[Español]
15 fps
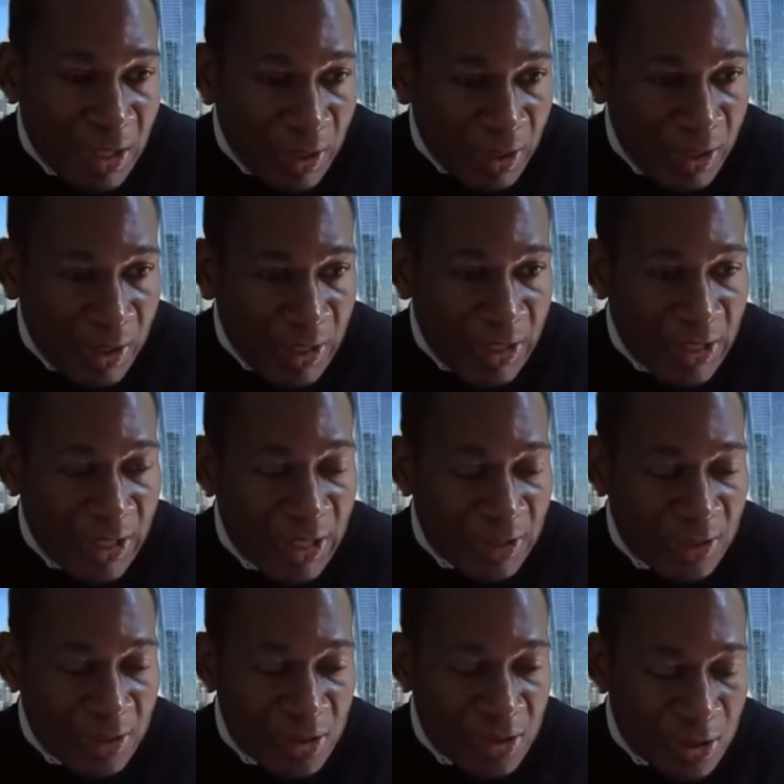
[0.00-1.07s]
y están
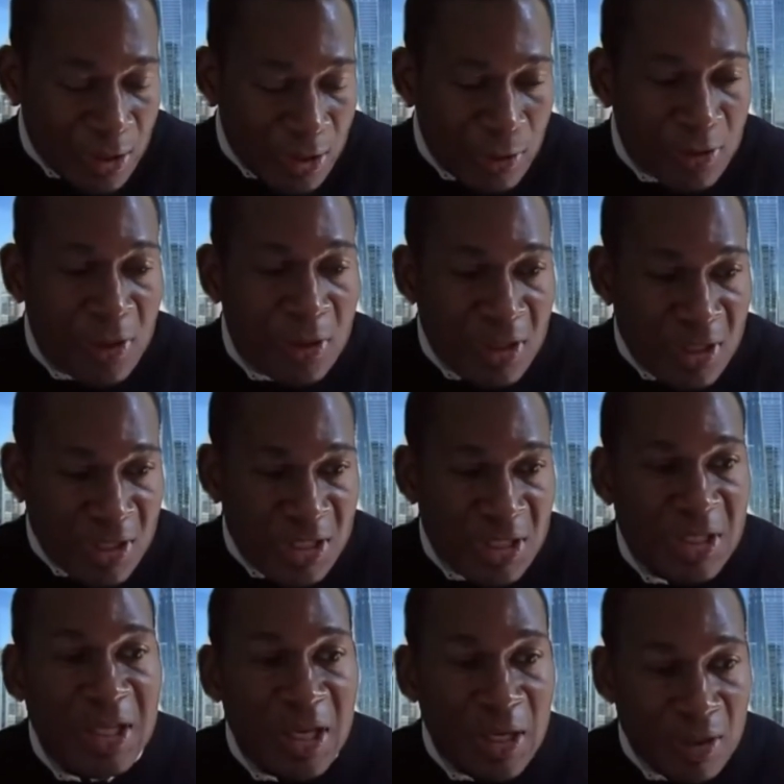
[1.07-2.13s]
ocupando
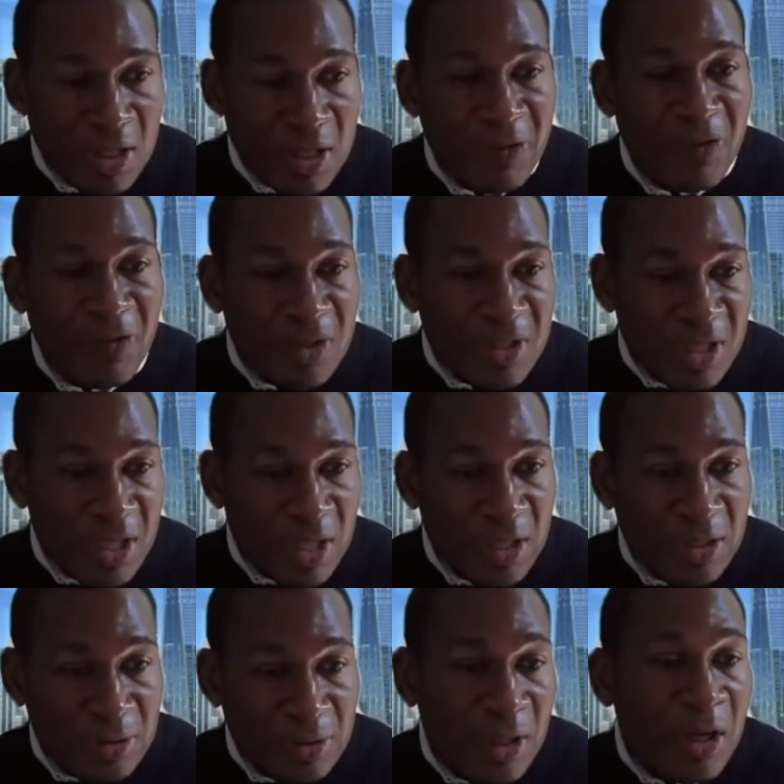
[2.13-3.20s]
tiempo,
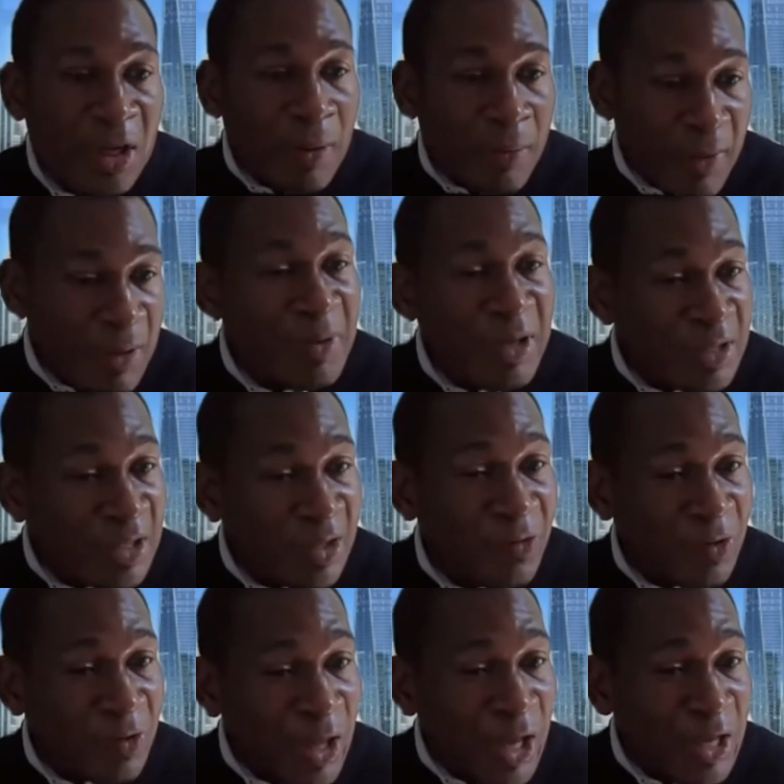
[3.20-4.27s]
lo que es nuestro
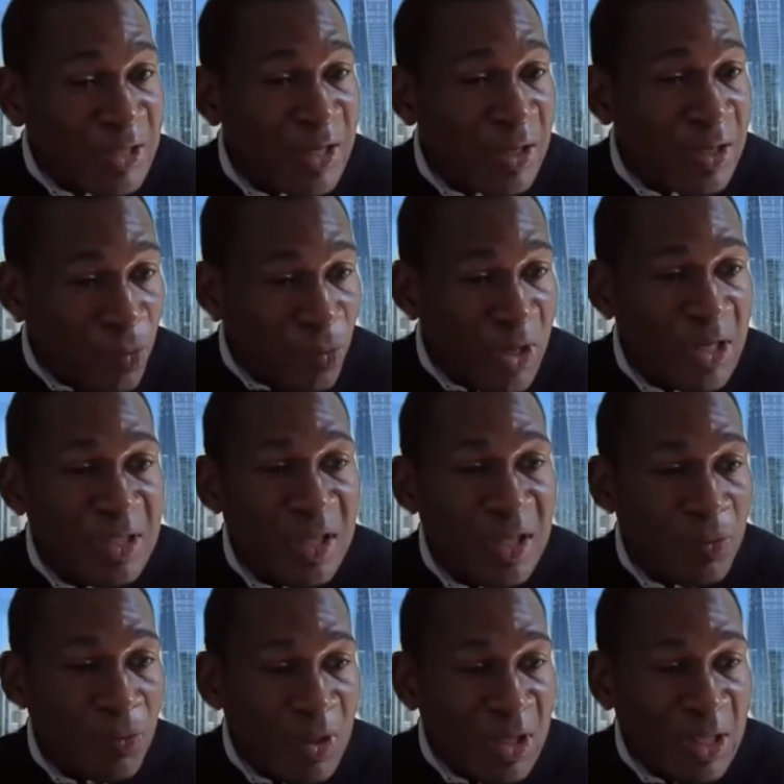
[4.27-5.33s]
tiempo al mismo tiempo
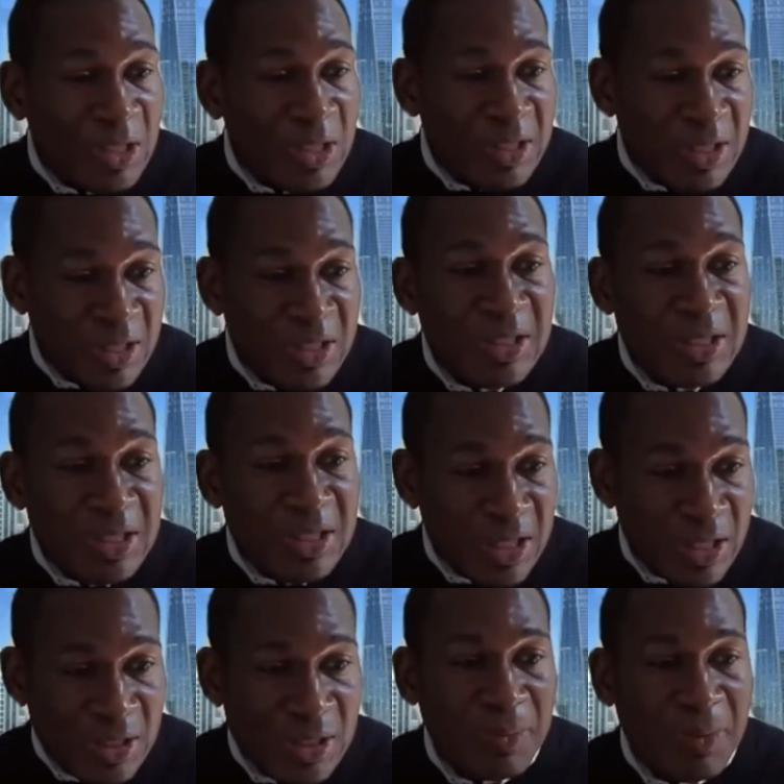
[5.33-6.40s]

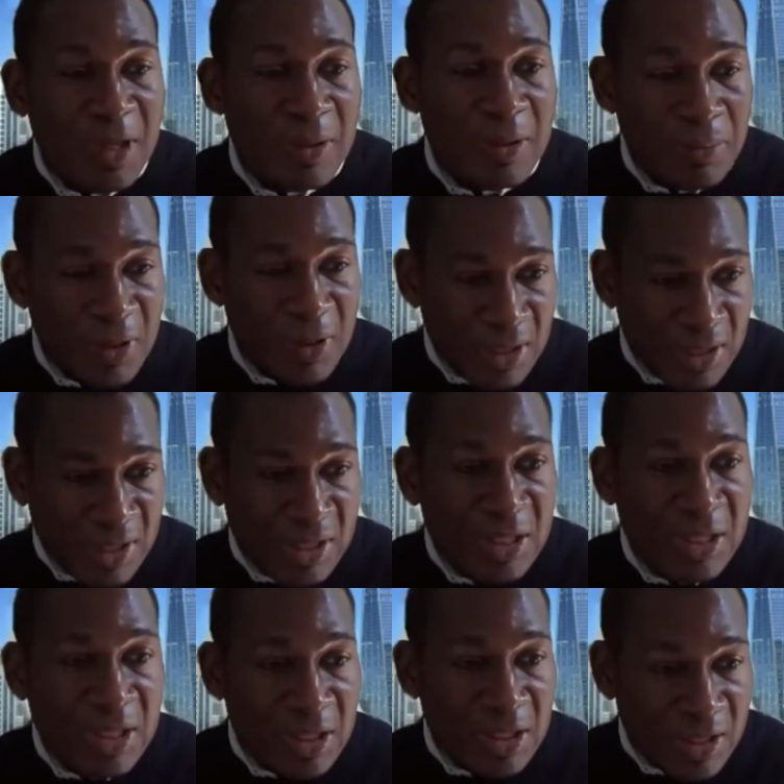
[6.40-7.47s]
y niños están
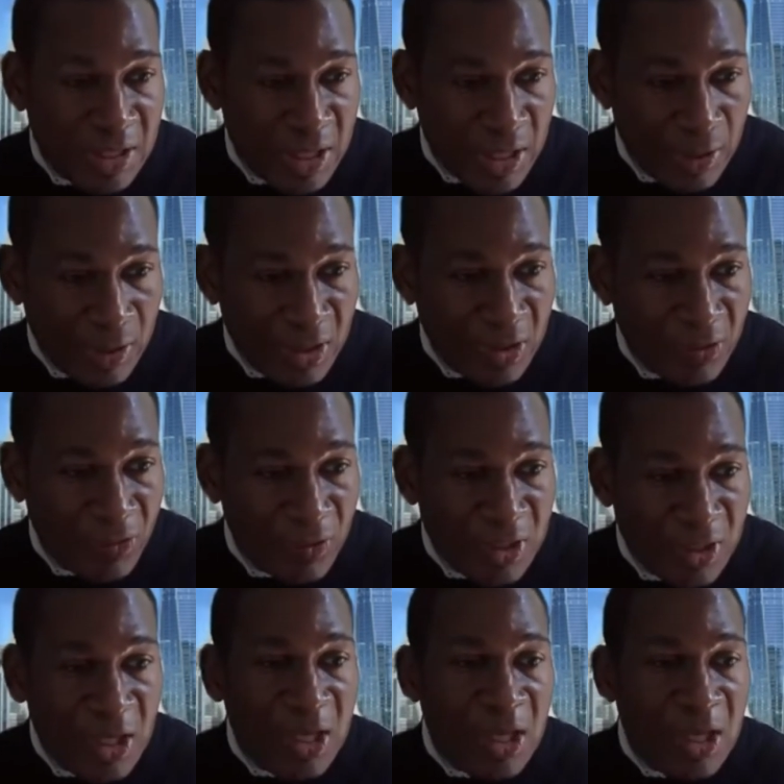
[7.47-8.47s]
viendo los, los